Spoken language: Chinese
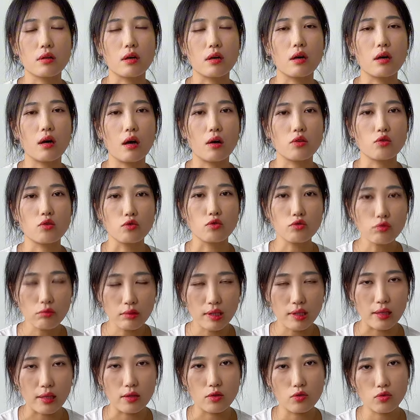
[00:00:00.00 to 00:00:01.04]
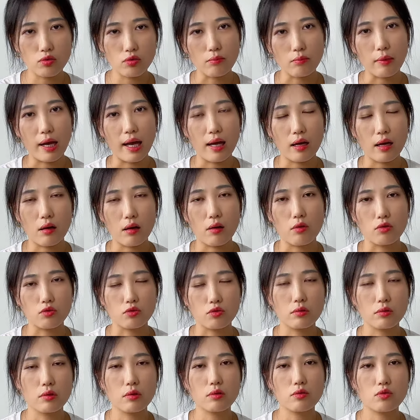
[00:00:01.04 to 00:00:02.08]
的啊，有重点的去买啊。我
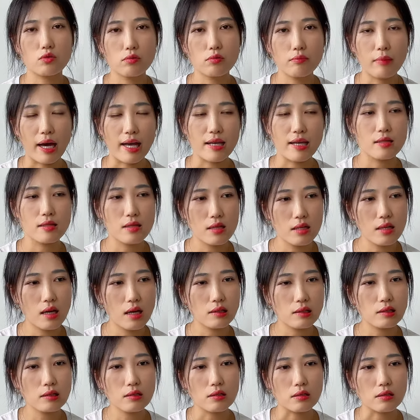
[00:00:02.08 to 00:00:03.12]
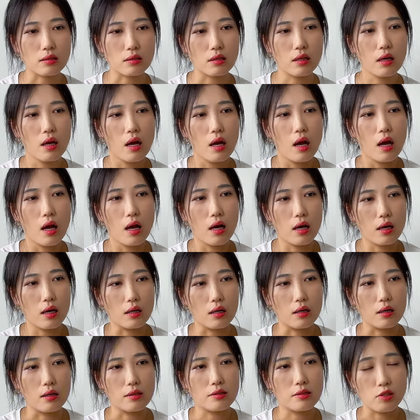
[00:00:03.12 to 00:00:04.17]
觉得去买一些让自己的
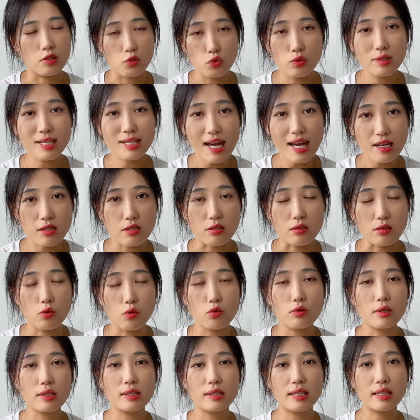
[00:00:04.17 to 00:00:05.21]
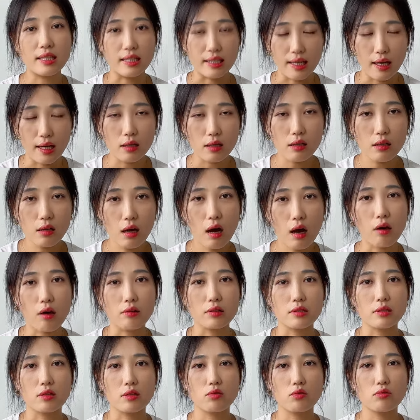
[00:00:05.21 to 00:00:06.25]
呃情绪价值或者体验更好
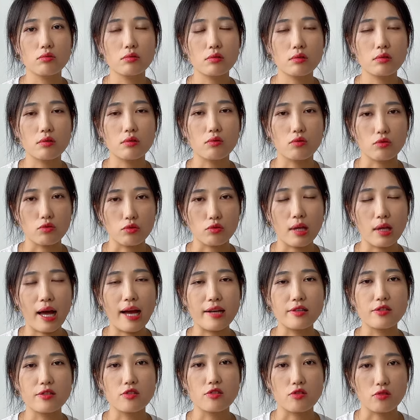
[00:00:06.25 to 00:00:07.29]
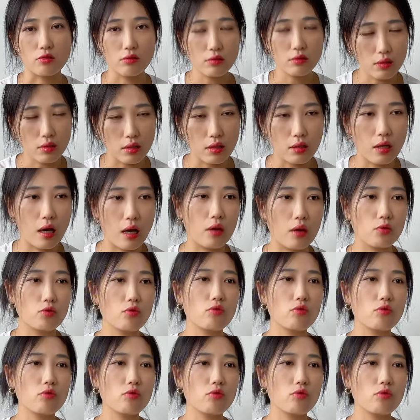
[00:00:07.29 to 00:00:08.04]
的一些东西，我觉得还是值得的。